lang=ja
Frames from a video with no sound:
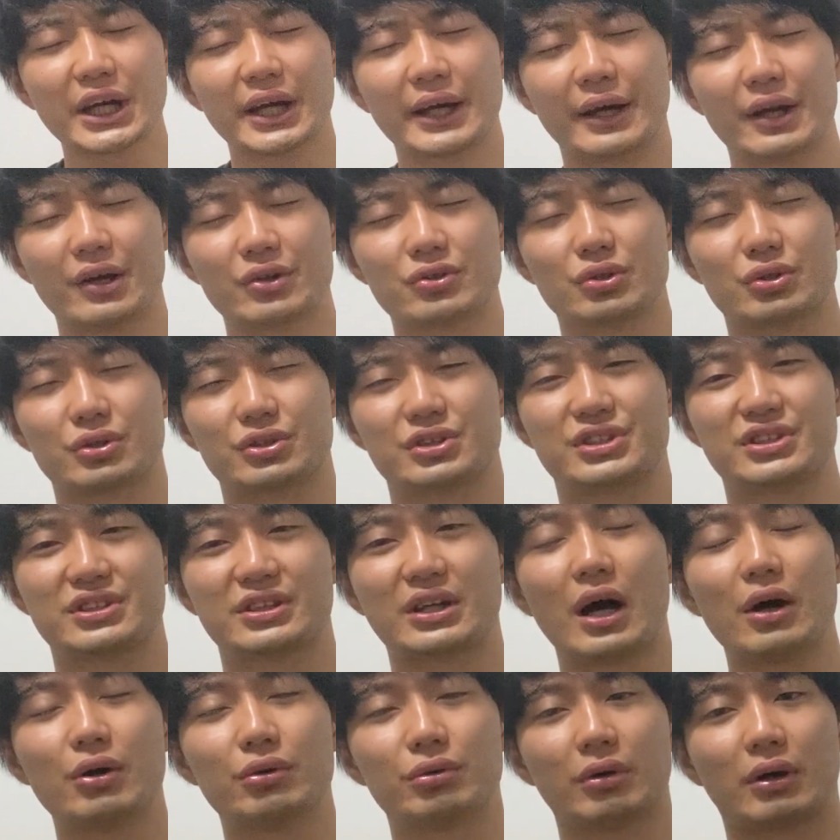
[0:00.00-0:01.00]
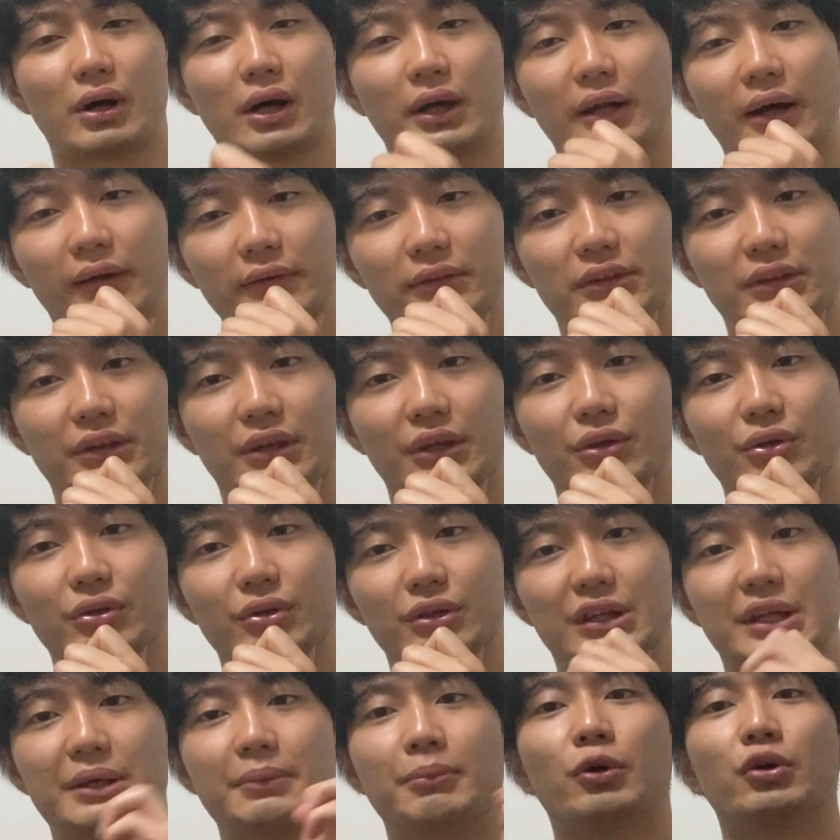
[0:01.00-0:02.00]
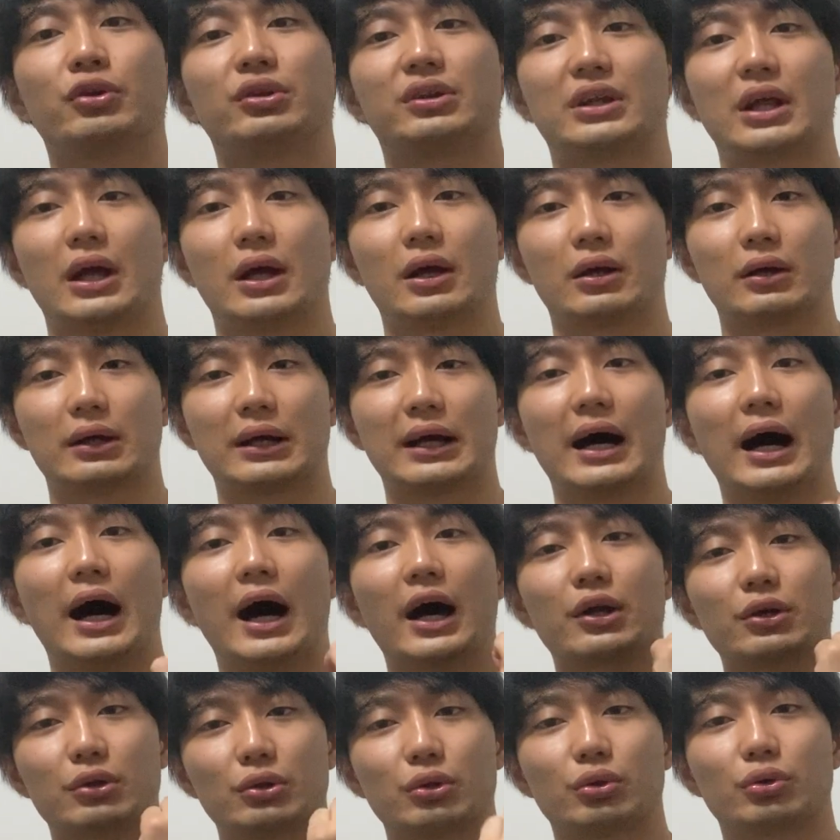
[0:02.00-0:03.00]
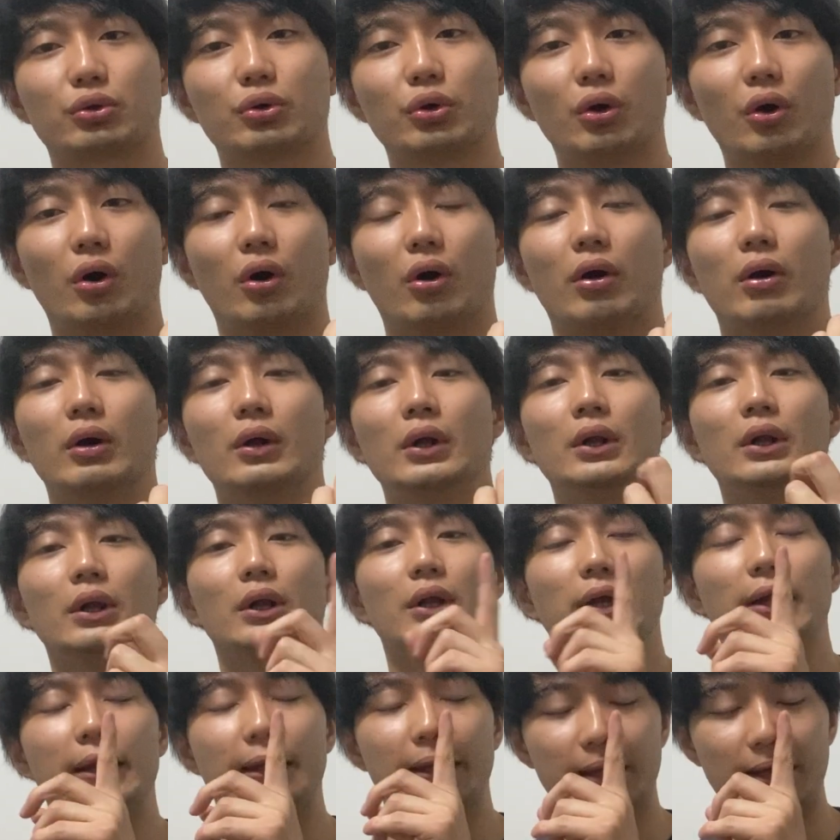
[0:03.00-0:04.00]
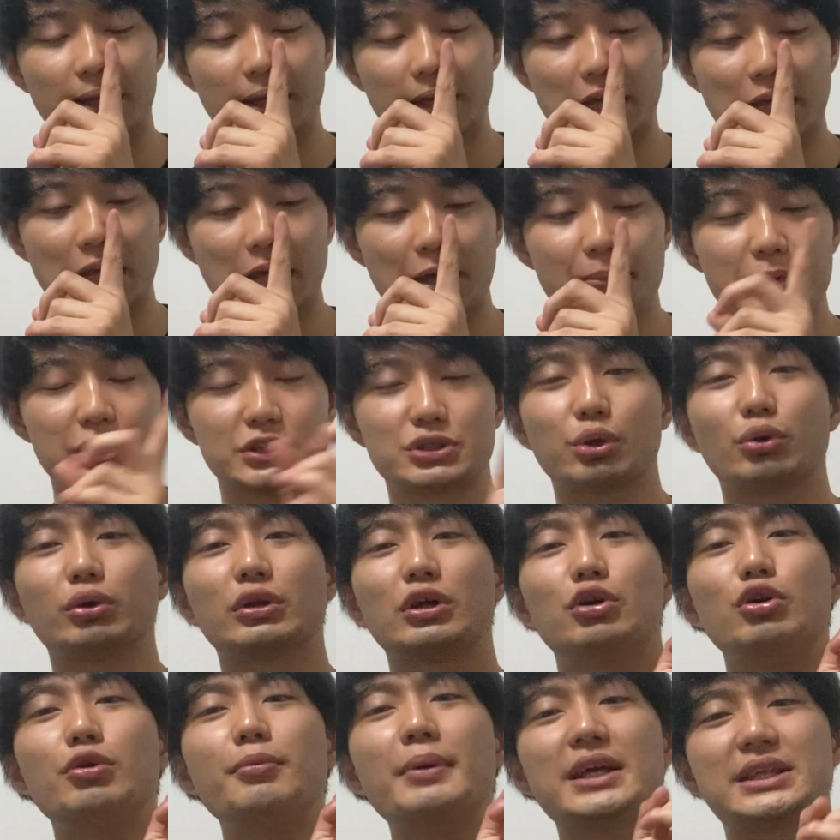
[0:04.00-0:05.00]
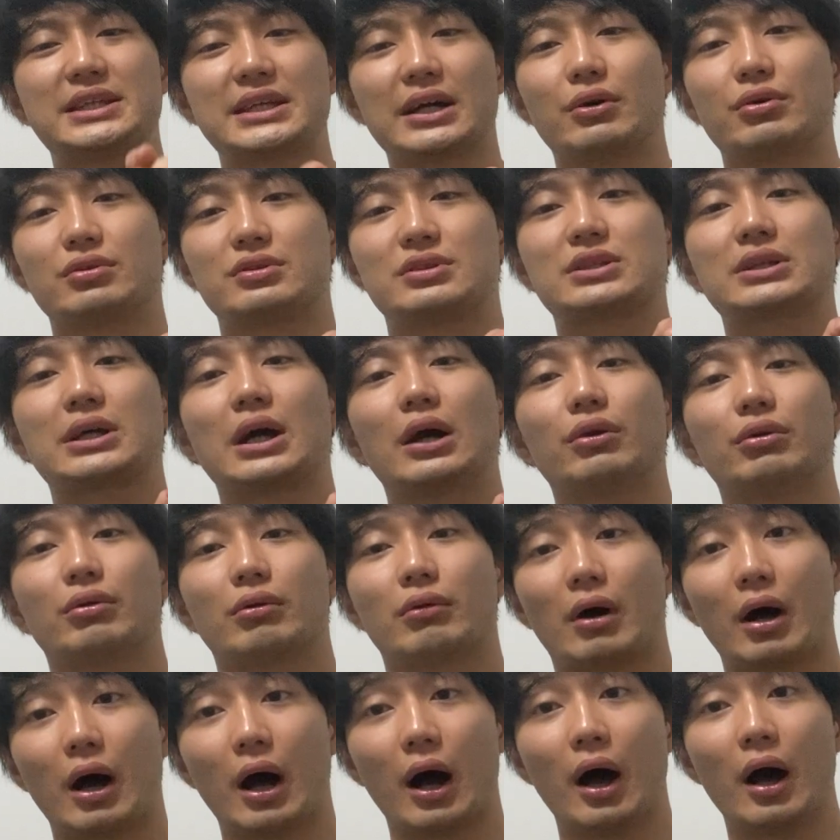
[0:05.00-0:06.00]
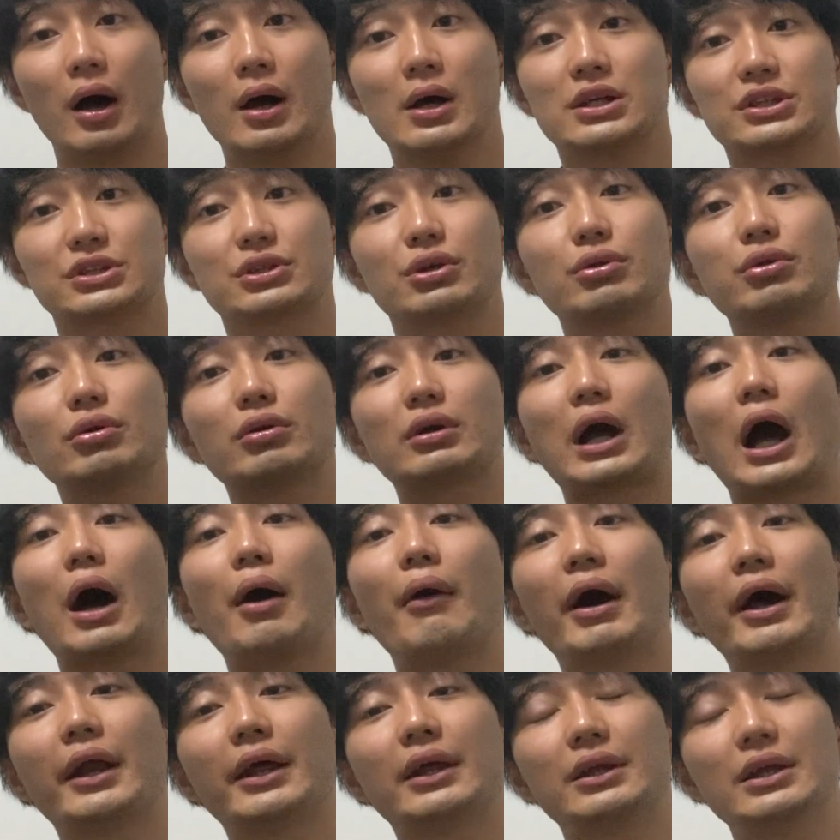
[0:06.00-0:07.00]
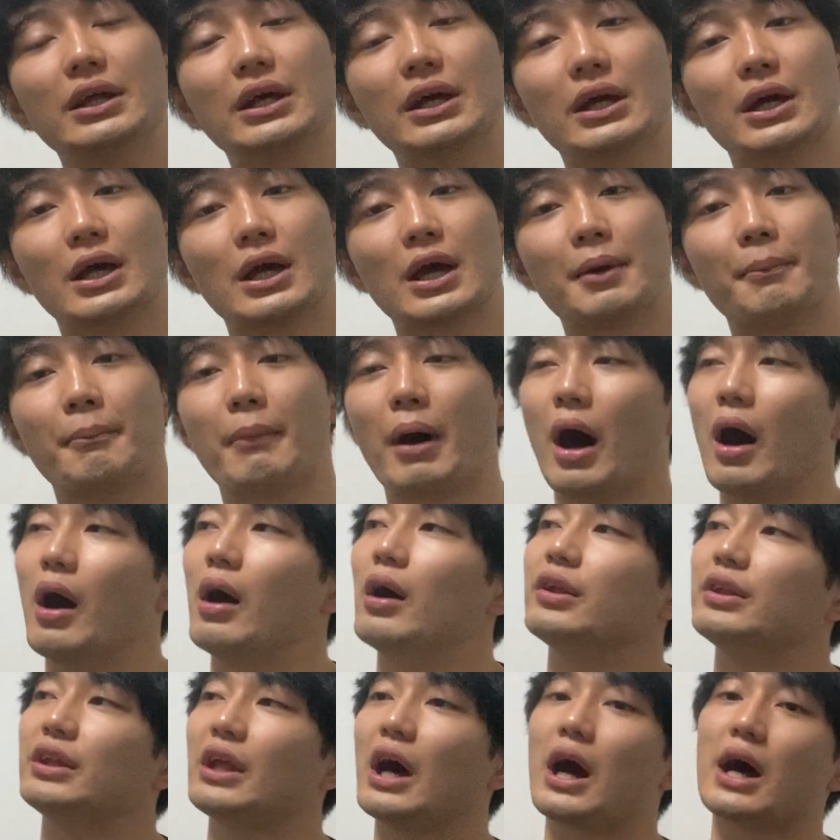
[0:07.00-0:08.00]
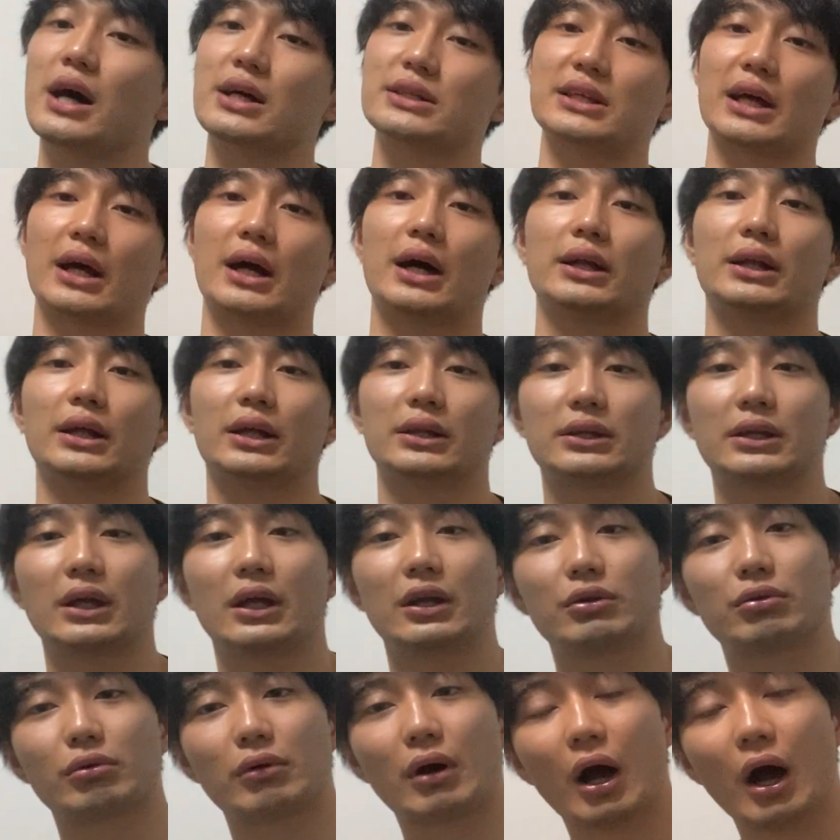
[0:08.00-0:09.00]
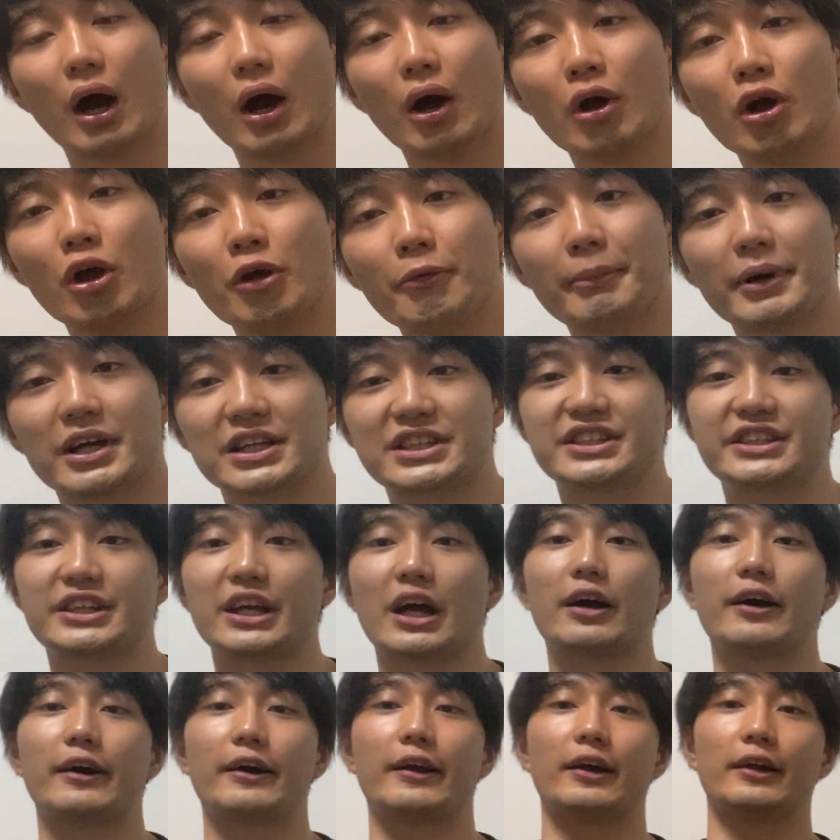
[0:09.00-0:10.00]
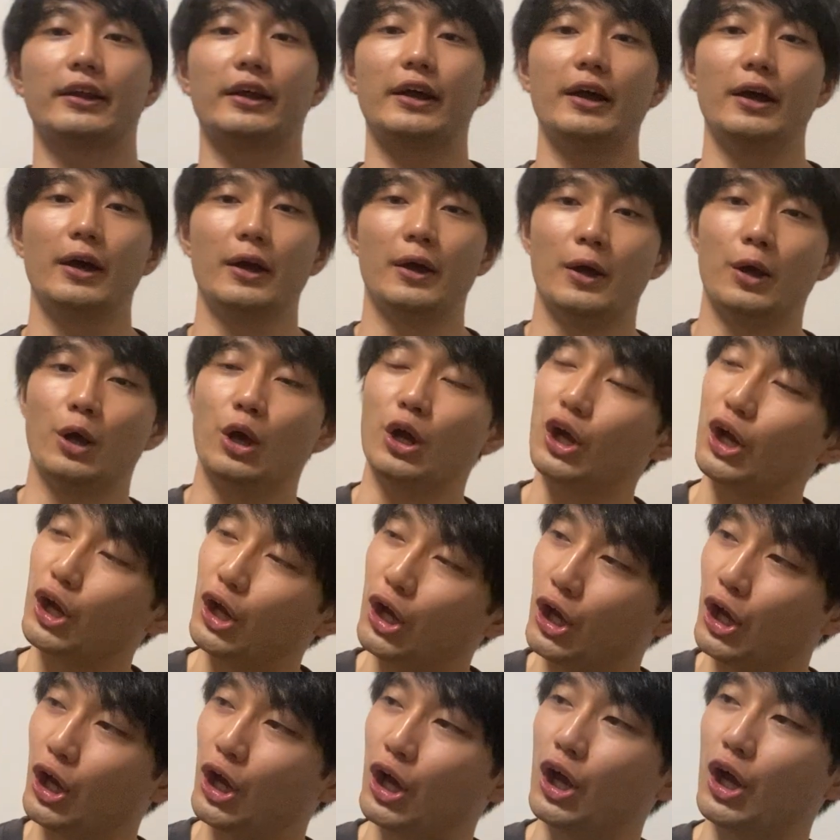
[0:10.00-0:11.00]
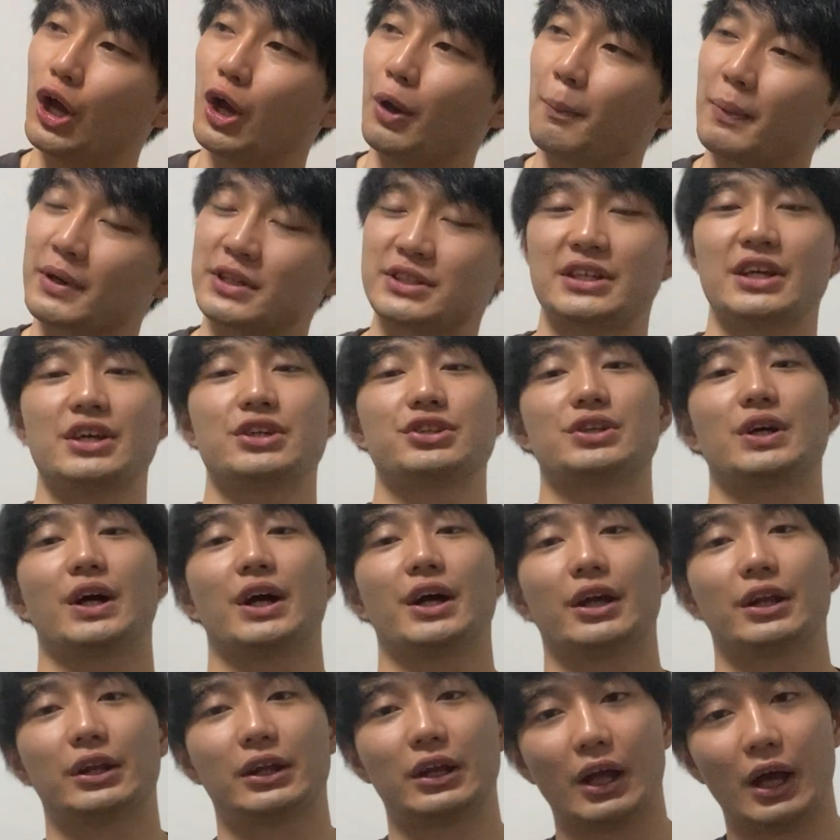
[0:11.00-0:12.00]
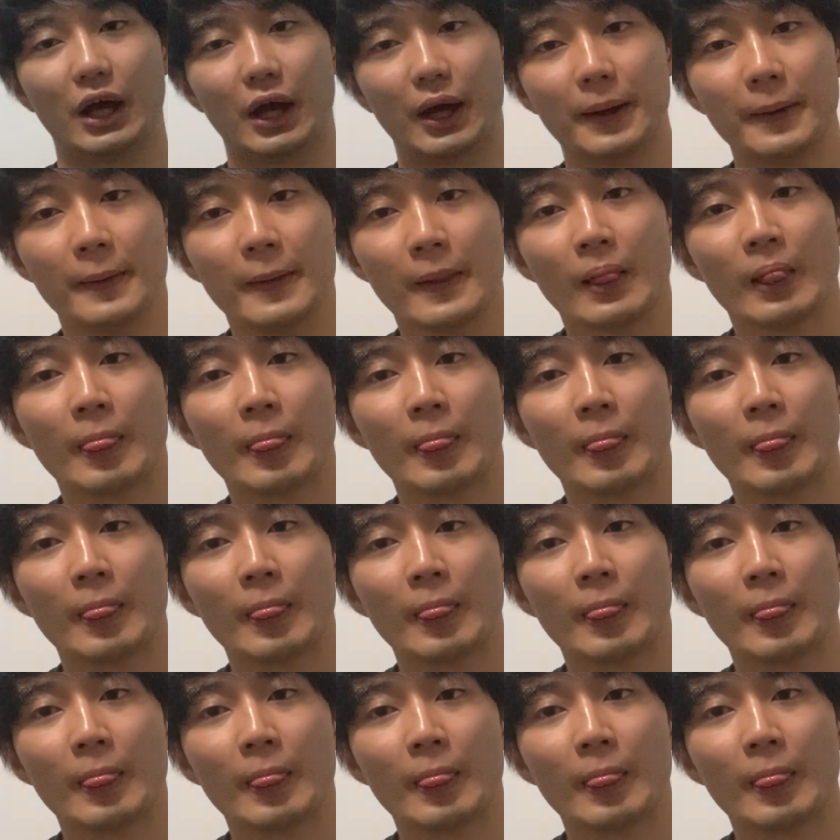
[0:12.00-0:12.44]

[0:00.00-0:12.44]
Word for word: 合連続使うのかなっていう疑問点があるのと、えー、まあ、そこで梅ちゃんを使うのか、その代わりに、まあ、長坂だったりとか、まあ、下からね、えー、まあ、選手上げて、